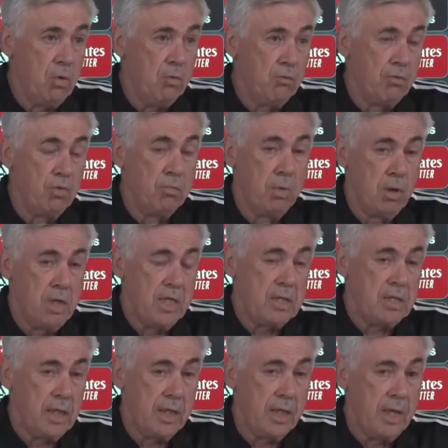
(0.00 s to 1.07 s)
un
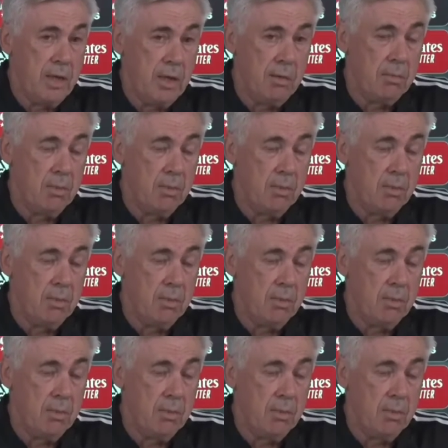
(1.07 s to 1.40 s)
futbolista que